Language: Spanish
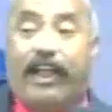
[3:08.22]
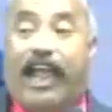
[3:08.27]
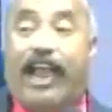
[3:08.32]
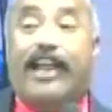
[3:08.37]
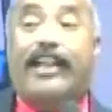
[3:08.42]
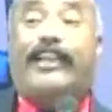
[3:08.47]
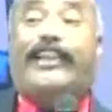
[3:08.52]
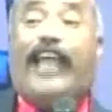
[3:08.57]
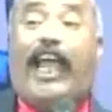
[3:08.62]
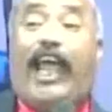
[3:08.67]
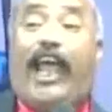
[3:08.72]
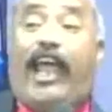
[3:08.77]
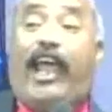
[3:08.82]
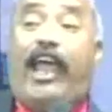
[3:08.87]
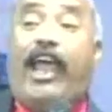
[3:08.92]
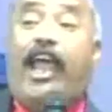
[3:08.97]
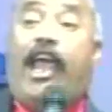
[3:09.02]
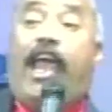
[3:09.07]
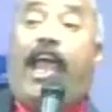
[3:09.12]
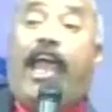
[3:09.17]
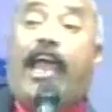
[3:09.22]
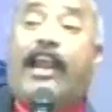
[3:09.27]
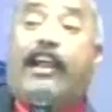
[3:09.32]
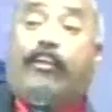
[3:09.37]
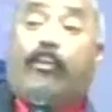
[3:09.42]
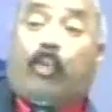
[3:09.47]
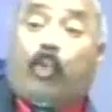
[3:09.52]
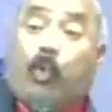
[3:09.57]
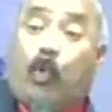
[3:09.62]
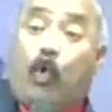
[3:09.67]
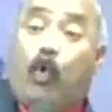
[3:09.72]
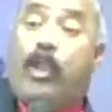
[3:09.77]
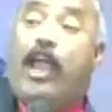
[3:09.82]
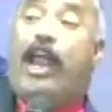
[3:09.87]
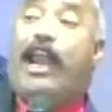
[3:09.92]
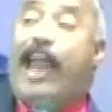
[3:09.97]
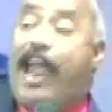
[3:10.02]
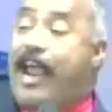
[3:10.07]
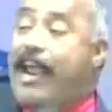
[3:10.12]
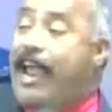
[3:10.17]
El de eres tú y
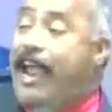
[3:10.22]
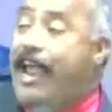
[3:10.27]
el en